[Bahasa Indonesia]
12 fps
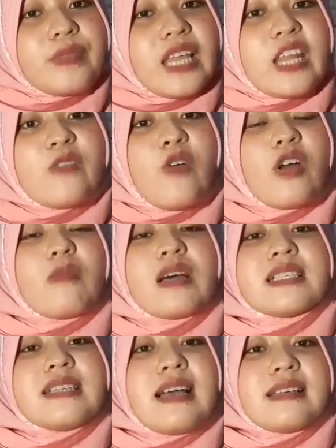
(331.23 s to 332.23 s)

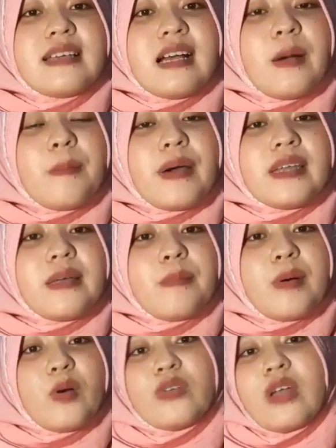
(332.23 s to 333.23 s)
informasi aja kepada
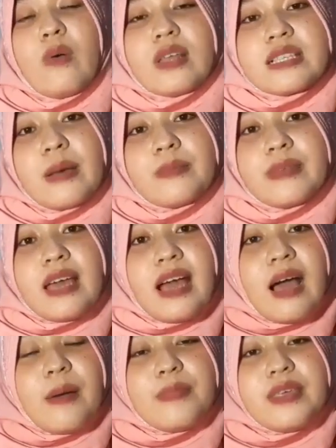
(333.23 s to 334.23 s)
pengguna
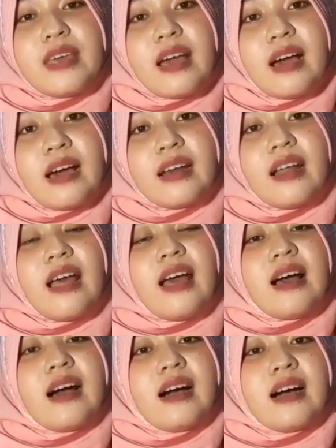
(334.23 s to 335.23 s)
WhatsAppnya biar
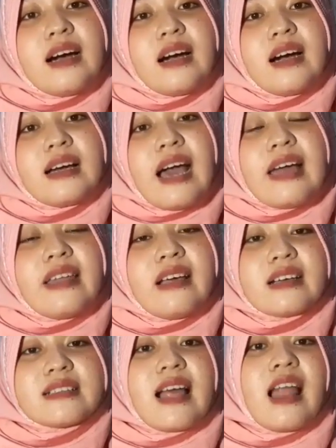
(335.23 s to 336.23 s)
eh, nggak uh, ada
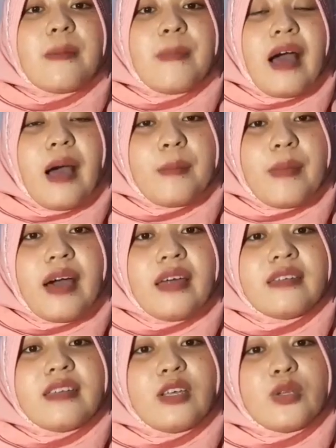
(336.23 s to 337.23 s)

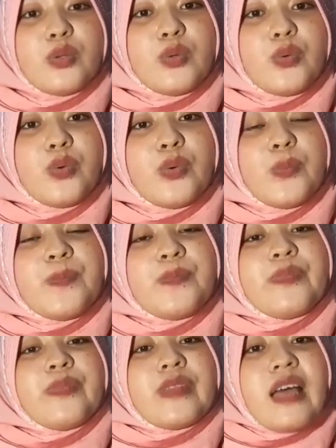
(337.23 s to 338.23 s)
kesalahpahaman gitu
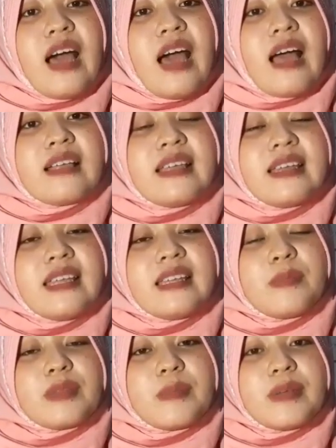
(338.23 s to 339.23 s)
Nah, jadi
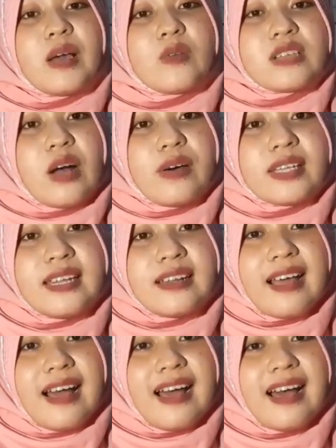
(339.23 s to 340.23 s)
teman-teman gak usah khawatir
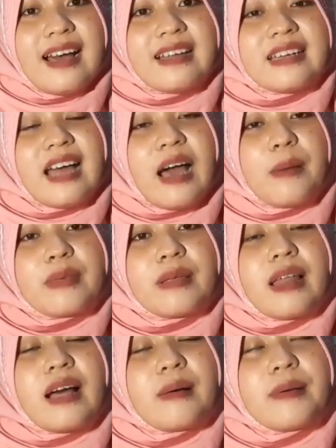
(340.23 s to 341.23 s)
ya. Nah,
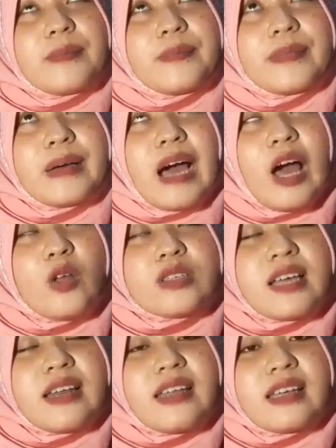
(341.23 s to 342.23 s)
bila kalau
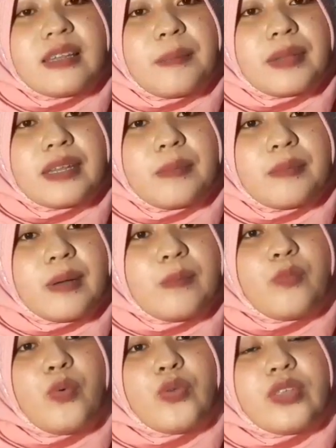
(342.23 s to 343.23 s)
seandainya
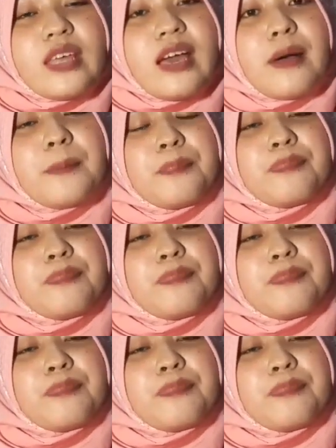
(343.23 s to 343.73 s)
teman-teman punya